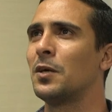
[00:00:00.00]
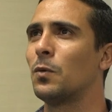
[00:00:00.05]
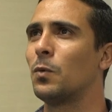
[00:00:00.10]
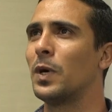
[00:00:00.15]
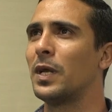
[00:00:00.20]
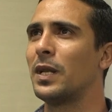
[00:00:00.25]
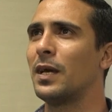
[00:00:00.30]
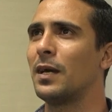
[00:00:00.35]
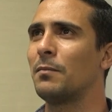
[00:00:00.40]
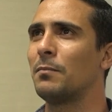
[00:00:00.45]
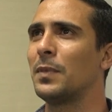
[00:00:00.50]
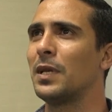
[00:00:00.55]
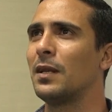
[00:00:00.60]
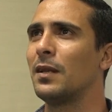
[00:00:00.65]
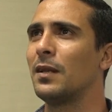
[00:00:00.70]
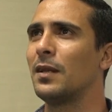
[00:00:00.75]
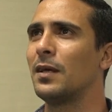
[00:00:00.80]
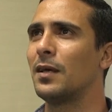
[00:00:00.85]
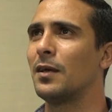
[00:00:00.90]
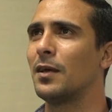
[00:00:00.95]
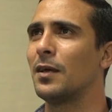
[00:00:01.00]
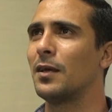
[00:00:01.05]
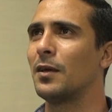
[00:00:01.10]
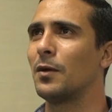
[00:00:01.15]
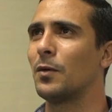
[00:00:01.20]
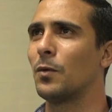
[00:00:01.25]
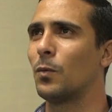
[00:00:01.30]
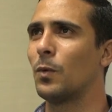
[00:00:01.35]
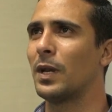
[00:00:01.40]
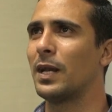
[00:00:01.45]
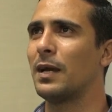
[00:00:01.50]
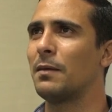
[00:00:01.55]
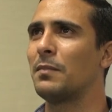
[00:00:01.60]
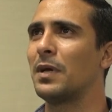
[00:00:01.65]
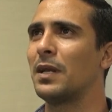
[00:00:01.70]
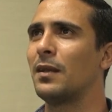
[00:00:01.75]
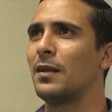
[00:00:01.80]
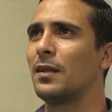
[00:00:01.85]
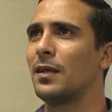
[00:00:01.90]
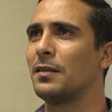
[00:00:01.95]
ونعمل
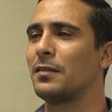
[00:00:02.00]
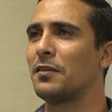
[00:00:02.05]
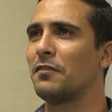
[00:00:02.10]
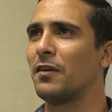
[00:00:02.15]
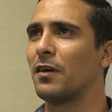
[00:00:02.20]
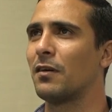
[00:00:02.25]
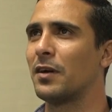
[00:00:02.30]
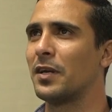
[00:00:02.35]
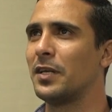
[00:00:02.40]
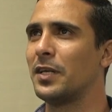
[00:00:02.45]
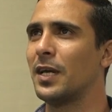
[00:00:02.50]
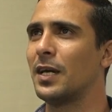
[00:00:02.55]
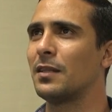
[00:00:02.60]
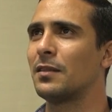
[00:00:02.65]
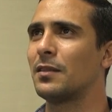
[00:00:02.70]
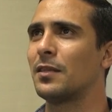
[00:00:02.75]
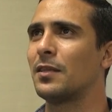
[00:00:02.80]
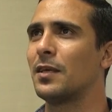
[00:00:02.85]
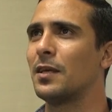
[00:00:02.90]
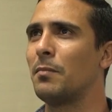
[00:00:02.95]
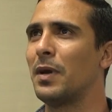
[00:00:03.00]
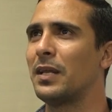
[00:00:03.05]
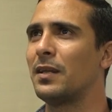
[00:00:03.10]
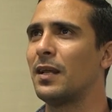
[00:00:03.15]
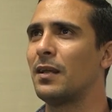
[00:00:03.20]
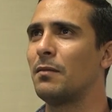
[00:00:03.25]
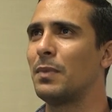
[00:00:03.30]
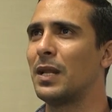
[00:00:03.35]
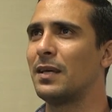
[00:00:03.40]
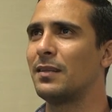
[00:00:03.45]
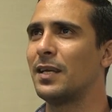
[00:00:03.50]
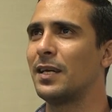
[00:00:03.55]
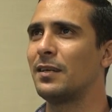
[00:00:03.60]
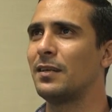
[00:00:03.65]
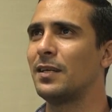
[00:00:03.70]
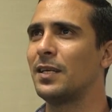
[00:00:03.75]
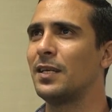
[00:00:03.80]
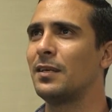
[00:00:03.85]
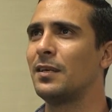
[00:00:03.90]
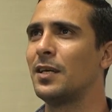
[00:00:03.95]
ونعمل اتفاقيات بين
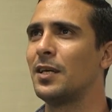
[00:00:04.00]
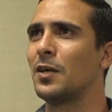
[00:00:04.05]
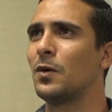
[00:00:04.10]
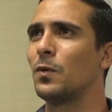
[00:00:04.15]
البلدين